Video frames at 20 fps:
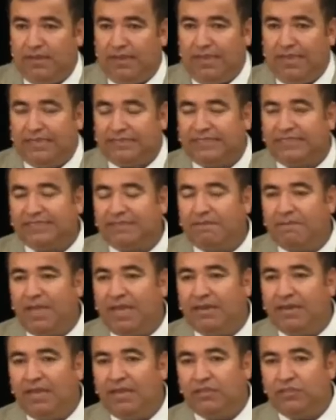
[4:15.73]
Esta
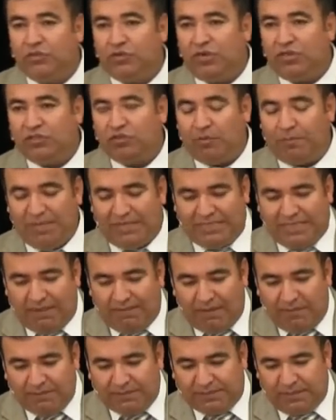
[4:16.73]
semana yo les
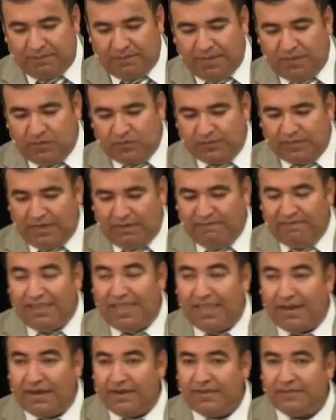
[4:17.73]
comentaba a mis hermanos el
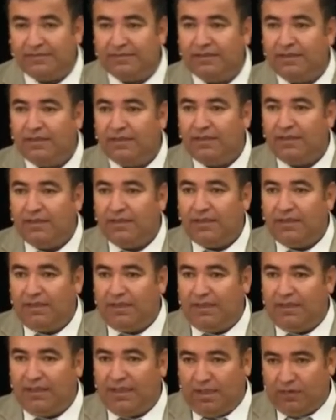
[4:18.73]
viernes,
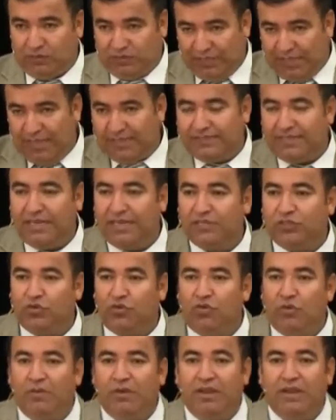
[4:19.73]
eh, a ustedes en el
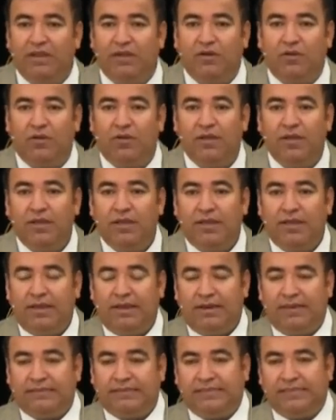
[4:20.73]
estudio bíblico,
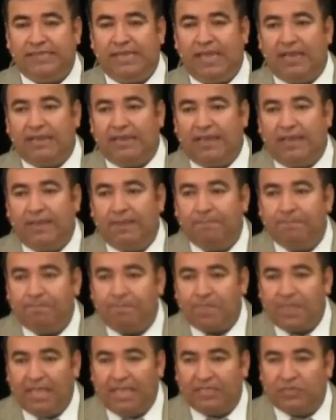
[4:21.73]
les decía
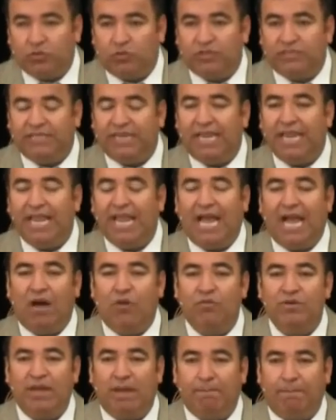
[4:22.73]
que escuché a
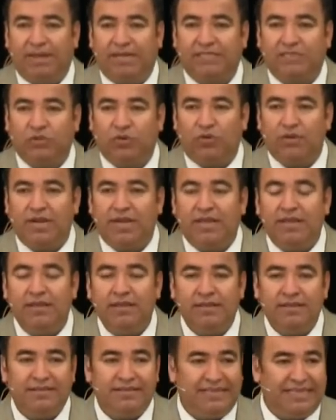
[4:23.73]
una persona
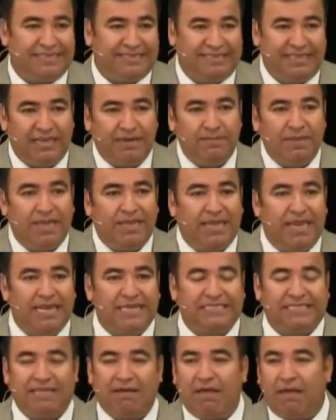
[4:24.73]
decirme que le
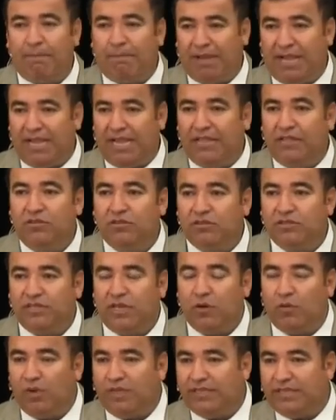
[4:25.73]
estaba pagando
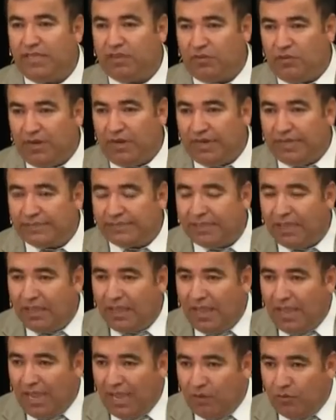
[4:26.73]
50 dólares
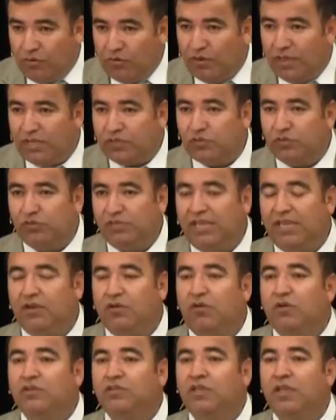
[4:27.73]
a uno de sus
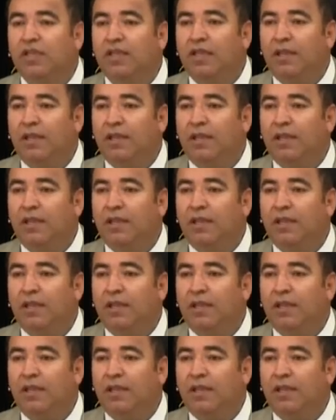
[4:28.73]
hijos